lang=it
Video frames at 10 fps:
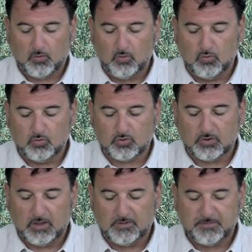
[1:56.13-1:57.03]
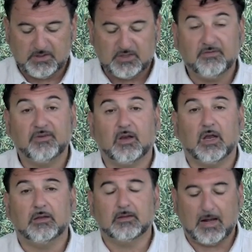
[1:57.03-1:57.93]
con l'uso delle
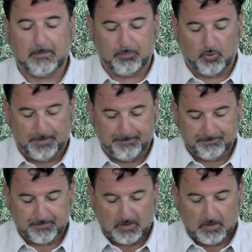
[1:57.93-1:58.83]
specifiche trappole.